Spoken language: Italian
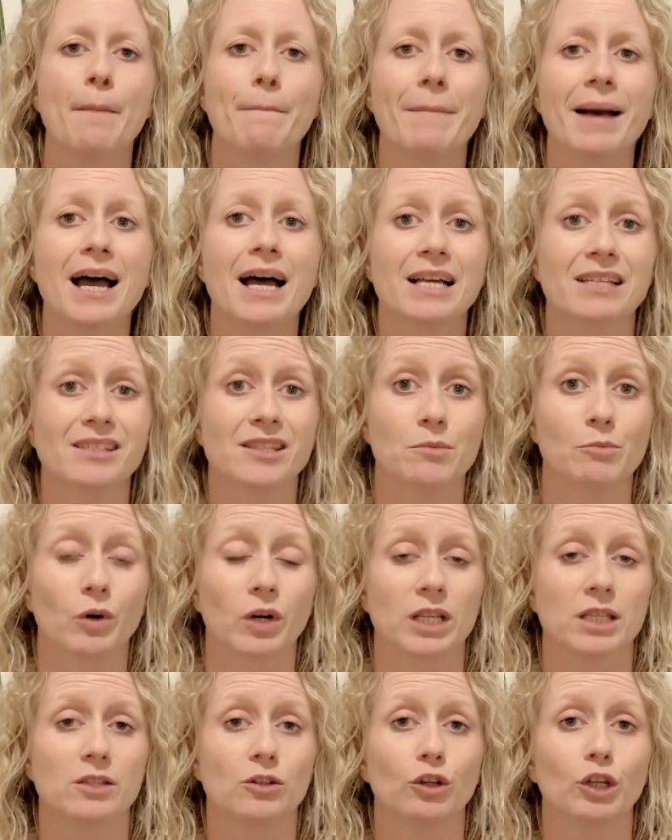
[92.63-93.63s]
ma
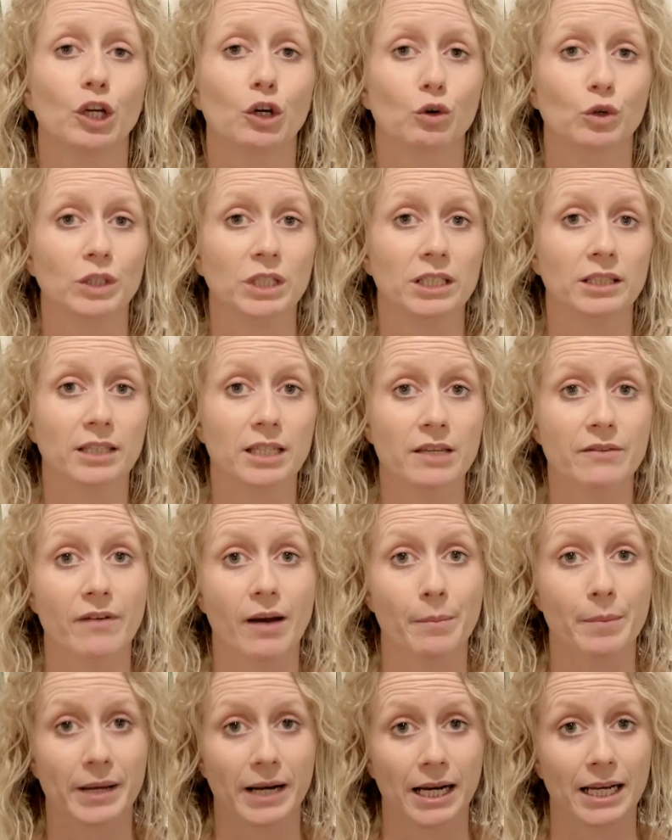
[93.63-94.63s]
stimolazione
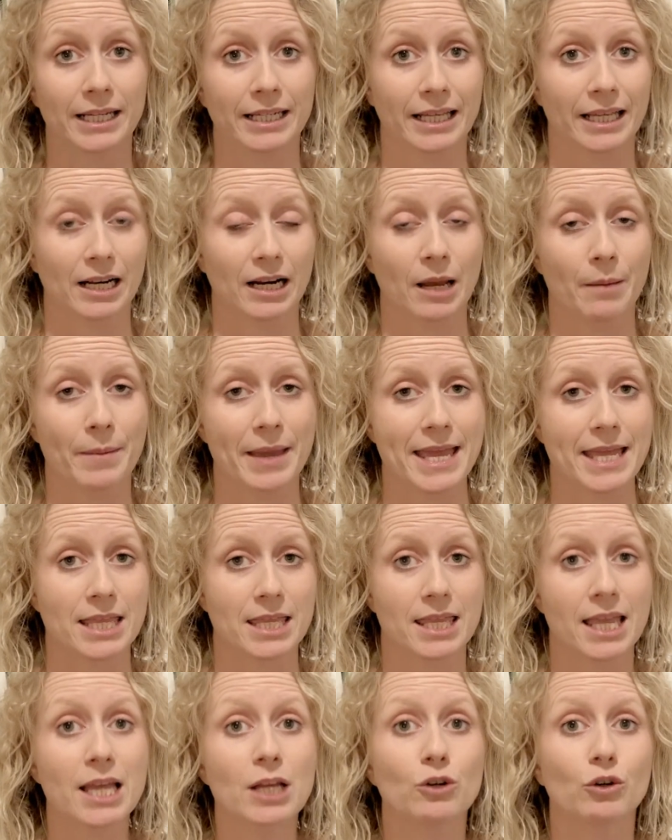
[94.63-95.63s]
cognitiva per allenare la
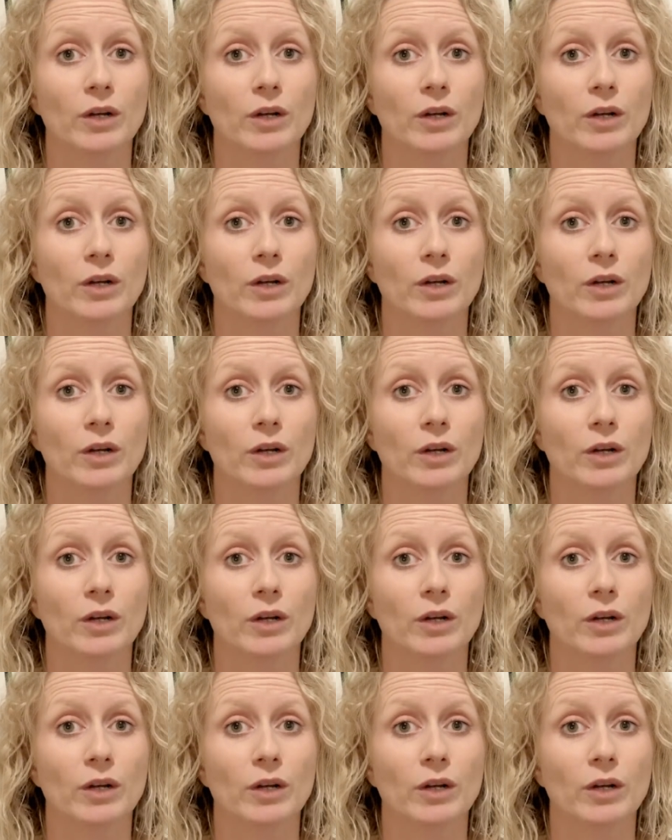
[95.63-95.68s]
mente